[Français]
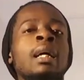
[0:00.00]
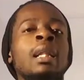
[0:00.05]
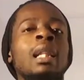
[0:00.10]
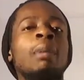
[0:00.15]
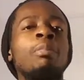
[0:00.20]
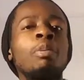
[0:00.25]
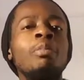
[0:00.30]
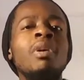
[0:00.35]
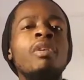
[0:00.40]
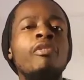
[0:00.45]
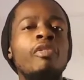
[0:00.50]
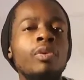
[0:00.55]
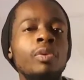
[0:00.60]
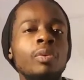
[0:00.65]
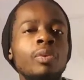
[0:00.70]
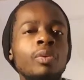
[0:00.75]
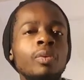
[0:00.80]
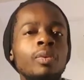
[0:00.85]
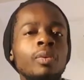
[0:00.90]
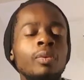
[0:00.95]
La première
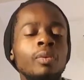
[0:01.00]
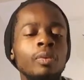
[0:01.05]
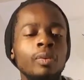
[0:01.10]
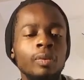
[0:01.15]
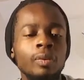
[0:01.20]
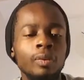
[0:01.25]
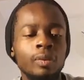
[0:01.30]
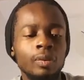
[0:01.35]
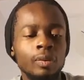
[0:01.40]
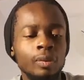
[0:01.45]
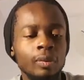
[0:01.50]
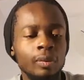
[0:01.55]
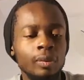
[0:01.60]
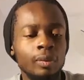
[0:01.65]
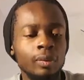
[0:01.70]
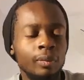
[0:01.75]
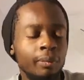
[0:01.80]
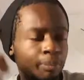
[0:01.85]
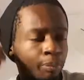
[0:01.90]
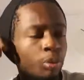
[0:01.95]
venue,
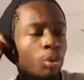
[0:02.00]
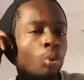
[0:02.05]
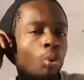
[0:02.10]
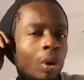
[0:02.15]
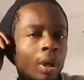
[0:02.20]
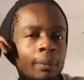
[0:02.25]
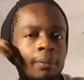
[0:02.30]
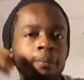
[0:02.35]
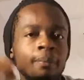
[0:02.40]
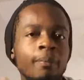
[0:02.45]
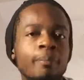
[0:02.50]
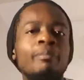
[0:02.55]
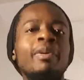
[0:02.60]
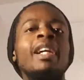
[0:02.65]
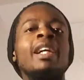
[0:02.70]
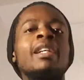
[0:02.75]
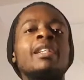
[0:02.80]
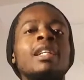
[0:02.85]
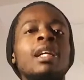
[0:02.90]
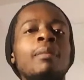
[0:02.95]
pourquoi
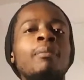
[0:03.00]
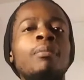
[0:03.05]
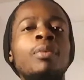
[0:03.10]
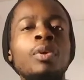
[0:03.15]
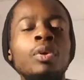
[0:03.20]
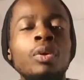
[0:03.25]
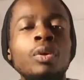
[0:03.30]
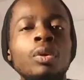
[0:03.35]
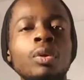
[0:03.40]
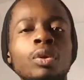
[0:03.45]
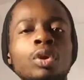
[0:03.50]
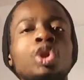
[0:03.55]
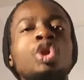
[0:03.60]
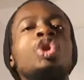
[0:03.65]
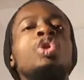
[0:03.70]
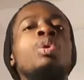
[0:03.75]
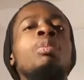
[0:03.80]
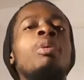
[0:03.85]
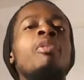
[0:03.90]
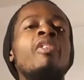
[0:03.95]
Par exemple,
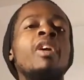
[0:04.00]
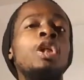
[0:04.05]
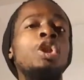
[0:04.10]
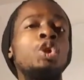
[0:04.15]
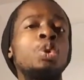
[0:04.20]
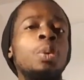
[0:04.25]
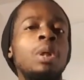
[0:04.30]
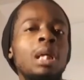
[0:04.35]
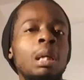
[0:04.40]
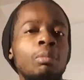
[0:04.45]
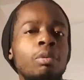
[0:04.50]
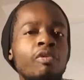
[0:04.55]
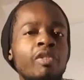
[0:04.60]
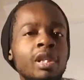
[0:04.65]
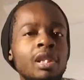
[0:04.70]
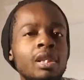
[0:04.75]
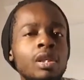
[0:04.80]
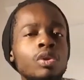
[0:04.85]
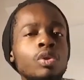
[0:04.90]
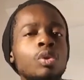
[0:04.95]
le prophète Joël a
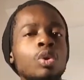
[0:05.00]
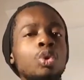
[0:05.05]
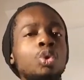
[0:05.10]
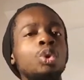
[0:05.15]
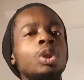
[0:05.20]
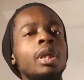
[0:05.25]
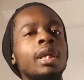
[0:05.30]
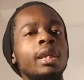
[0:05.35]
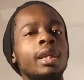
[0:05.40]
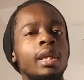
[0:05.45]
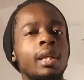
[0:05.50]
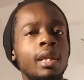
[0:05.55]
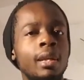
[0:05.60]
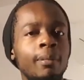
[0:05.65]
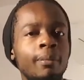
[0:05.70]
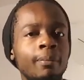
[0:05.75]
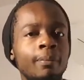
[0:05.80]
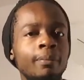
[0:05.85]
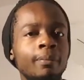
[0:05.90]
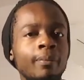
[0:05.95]
prophétisé sur le jour de l'Éternel.
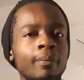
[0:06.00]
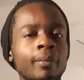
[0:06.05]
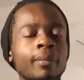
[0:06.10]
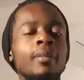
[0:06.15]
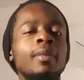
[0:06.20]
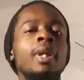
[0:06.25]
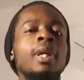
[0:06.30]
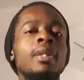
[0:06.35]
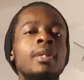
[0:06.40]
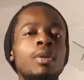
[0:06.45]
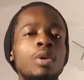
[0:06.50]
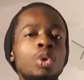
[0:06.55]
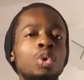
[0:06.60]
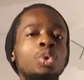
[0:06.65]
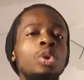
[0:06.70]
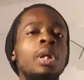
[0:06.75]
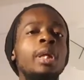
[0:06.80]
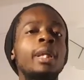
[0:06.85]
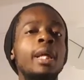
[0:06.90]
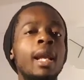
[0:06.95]
Il dit, le jour
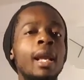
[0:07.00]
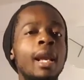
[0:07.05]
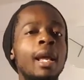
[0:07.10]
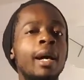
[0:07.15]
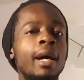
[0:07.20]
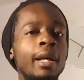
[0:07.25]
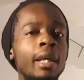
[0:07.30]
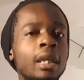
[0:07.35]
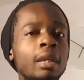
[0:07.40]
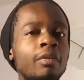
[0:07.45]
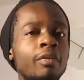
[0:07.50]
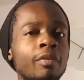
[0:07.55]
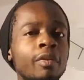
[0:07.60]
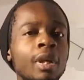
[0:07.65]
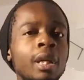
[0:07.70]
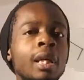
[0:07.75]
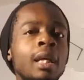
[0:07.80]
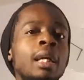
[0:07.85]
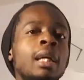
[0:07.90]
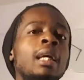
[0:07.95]
de l'Éternel arrive,
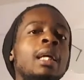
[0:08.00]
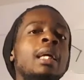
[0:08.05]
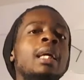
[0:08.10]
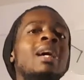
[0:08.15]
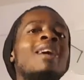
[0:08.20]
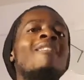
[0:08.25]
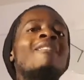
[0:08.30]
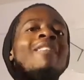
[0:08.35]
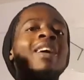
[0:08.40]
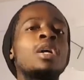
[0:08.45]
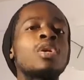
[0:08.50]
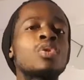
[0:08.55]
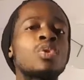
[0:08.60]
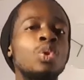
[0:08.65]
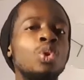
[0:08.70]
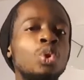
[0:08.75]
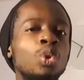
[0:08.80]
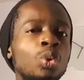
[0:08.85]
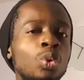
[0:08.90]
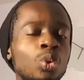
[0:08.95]
et avant ce
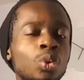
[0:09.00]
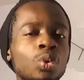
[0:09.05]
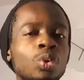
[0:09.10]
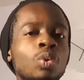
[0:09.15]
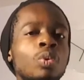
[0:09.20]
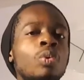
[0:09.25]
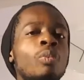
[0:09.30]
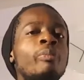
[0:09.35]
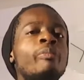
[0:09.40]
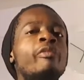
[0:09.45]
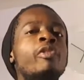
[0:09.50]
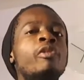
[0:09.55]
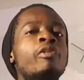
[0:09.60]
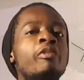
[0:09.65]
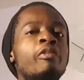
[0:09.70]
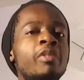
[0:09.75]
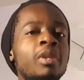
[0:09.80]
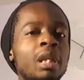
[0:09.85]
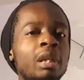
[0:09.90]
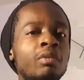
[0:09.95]
jour, vos
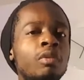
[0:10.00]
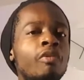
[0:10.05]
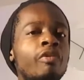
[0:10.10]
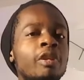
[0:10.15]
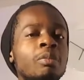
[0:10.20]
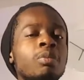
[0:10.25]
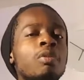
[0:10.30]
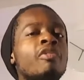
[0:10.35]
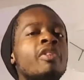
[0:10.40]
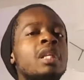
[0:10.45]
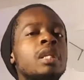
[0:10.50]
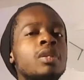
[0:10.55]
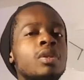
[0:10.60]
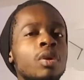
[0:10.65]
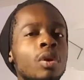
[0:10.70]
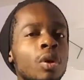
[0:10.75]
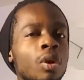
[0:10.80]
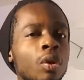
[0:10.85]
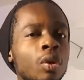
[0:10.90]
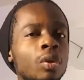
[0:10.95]
filles et vos fils
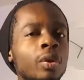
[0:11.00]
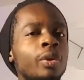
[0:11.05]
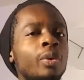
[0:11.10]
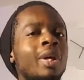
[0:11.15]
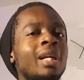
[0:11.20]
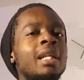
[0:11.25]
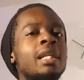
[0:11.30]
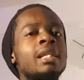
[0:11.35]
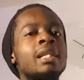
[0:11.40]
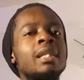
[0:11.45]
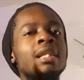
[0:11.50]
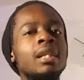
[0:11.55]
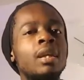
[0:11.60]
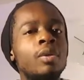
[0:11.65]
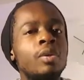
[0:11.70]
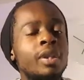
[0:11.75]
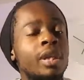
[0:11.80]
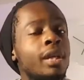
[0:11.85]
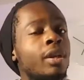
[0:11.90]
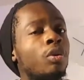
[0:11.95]
prophétiseront, il y aura des signes dans le
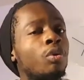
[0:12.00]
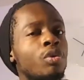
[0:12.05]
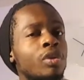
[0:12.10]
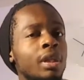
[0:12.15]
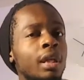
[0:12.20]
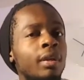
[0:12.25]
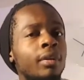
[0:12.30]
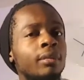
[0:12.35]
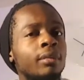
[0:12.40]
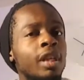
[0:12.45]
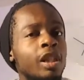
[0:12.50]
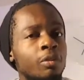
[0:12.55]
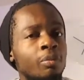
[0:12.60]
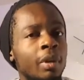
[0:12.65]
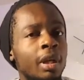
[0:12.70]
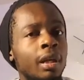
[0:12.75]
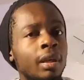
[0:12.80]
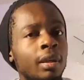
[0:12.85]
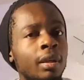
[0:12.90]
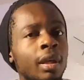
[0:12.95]
ciel et tout ça, n'est-ce
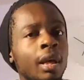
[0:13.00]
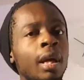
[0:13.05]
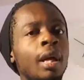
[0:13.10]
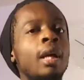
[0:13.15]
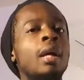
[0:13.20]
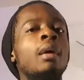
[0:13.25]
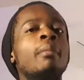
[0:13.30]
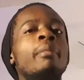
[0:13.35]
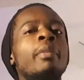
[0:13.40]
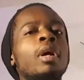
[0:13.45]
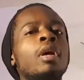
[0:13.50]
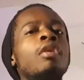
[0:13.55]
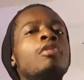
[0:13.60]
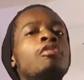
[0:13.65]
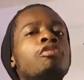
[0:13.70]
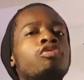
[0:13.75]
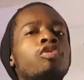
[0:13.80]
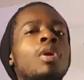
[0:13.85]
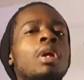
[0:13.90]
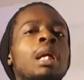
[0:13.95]
pas Mais on
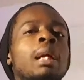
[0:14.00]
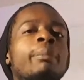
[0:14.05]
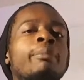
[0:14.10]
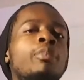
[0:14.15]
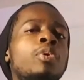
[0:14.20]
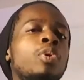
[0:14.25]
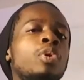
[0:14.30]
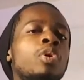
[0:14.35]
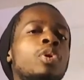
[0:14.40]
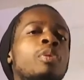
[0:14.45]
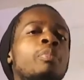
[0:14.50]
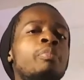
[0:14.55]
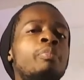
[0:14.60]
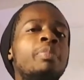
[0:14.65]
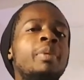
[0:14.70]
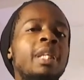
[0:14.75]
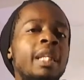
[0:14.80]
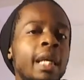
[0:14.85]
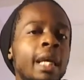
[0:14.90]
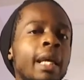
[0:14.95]
voit l'apôtre
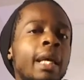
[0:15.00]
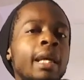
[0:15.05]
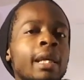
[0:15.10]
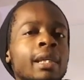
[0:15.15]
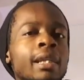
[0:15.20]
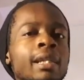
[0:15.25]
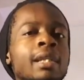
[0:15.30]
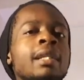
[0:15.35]
Pierre